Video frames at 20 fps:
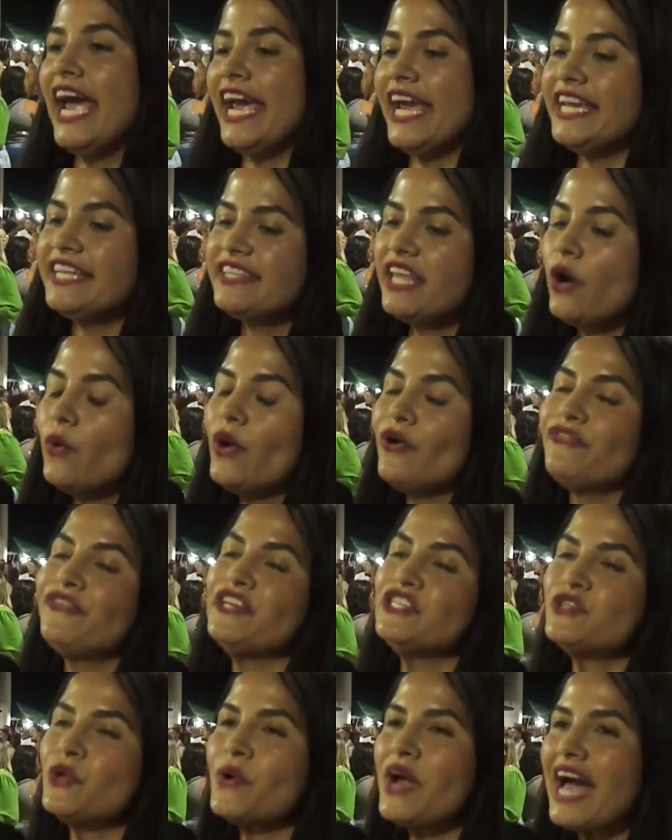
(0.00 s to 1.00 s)
Então, eu
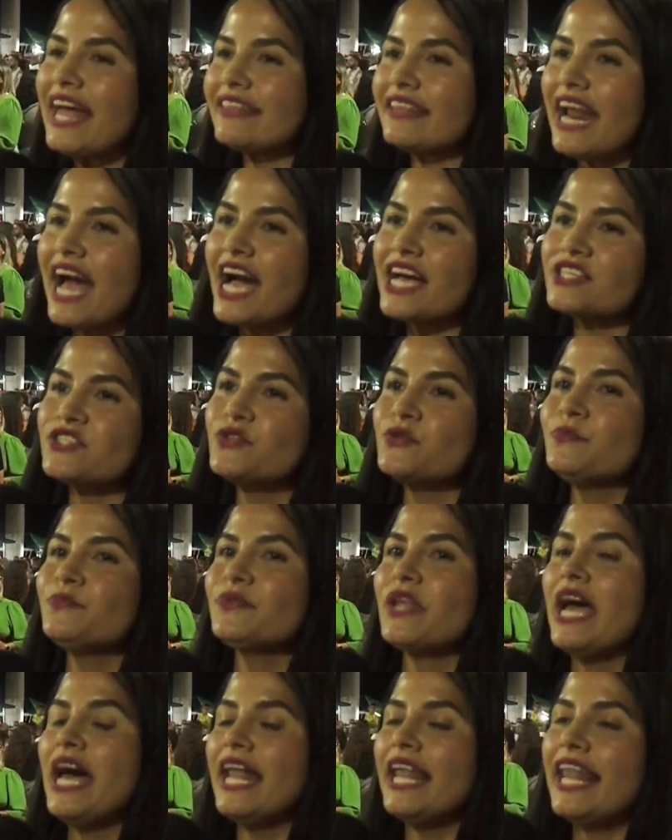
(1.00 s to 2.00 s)
fiz o cadastro
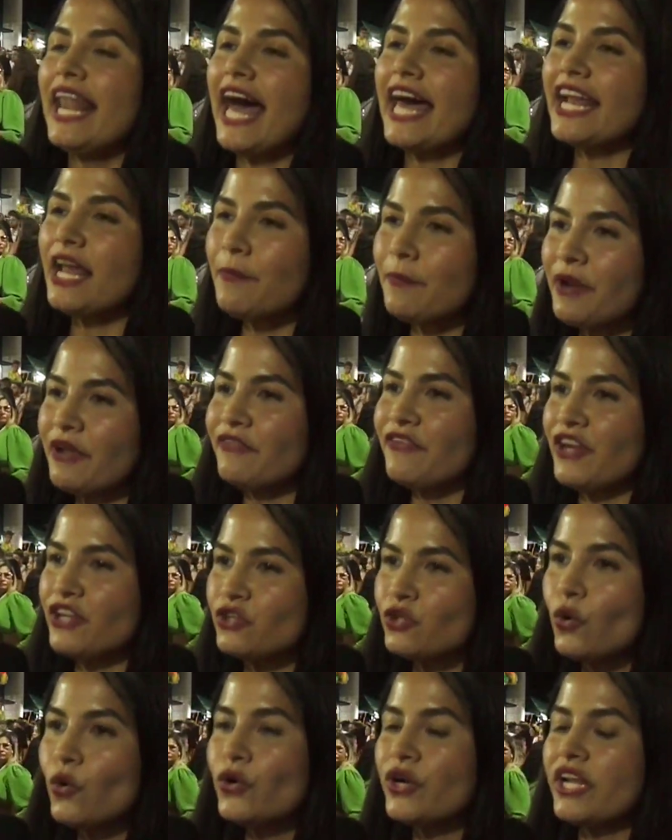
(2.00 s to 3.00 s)
lá na
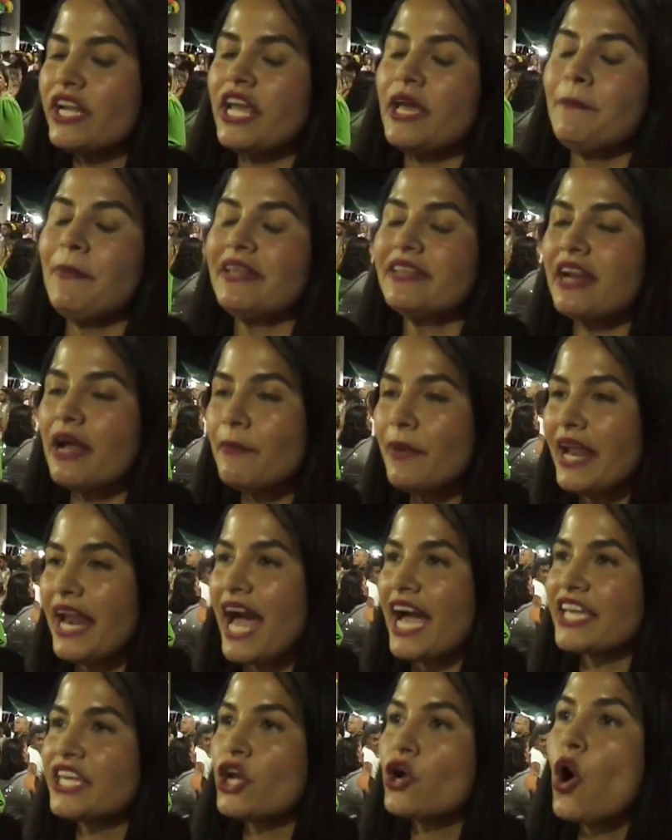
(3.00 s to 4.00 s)
prefeitura, né, para
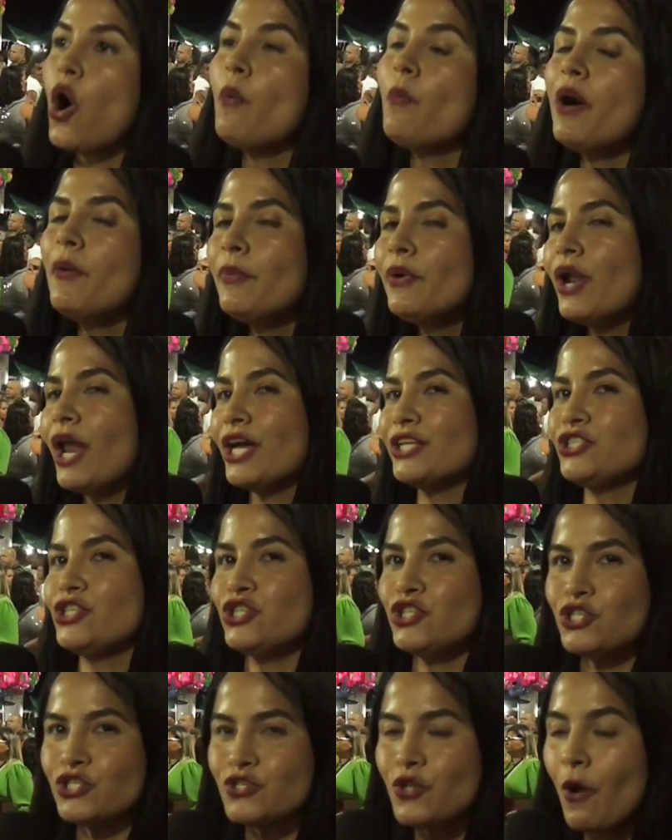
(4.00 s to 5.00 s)
trabalhar aqui como
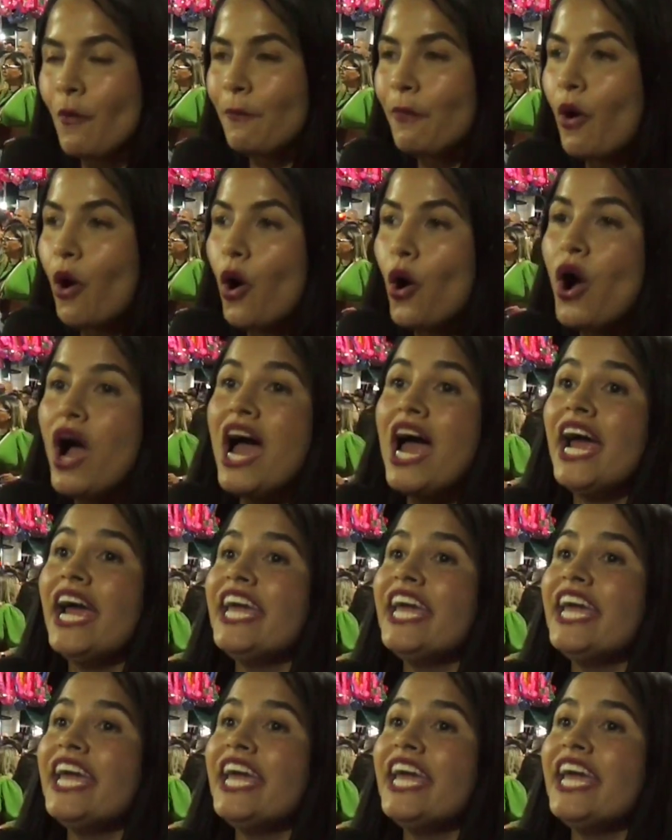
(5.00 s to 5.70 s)
ambulante de isopor.